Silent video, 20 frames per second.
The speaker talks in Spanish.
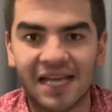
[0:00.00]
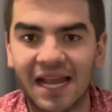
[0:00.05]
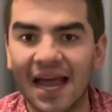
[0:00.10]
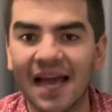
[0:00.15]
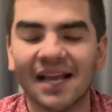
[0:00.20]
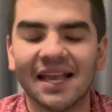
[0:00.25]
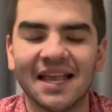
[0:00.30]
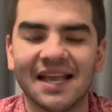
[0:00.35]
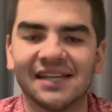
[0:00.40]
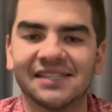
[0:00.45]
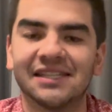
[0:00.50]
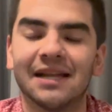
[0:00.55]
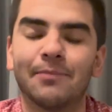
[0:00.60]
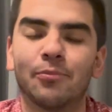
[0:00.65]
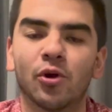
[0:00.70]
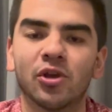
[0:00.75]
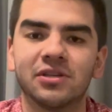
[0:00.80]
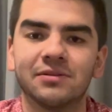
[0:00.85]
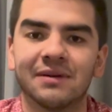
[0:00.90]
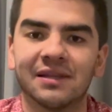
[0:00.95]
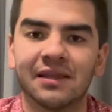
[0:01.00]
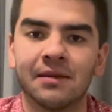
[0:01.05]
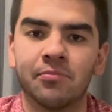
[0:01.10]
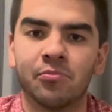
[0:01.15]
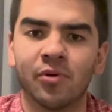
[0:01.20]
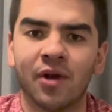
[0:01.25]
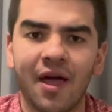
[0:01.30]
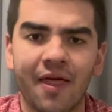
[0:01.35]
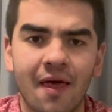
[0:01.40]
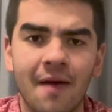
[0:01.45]
al Ajax la próxima
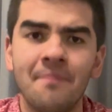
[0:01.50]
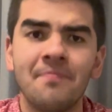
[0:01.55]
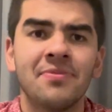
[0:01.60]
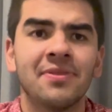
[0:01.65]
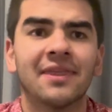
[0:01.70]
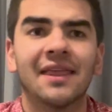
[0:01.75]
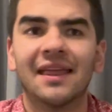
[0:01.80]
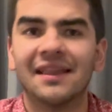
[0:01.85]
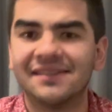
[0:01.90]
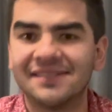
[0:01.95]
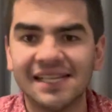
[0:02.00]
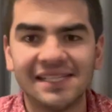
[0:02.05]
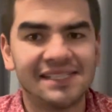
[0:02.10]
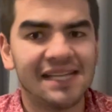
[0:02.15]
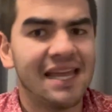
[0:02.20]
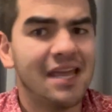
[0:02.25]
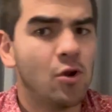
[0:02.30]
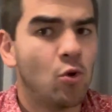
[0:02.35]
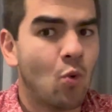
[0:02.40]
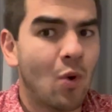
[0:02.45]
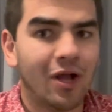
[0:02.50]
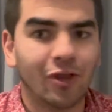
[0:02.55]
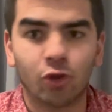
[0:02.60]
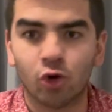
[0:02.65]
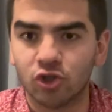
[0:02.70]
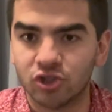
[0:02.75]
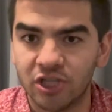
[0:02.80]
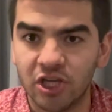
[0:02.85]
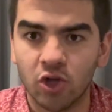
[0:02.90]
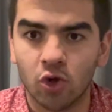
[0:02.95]
temporada, que estés ahí 4
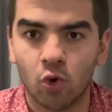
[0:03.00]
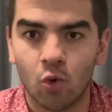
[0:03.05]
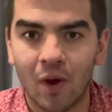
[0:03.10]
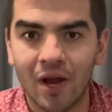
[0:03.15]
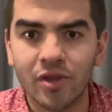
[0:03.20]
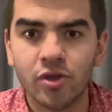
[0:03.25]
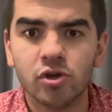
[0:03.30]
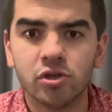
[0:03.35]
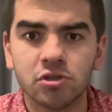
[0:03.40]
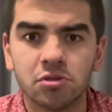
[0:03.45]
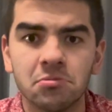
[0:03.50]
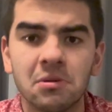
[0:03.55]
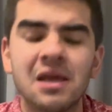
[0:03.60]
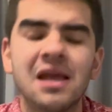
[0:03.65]
o 5 años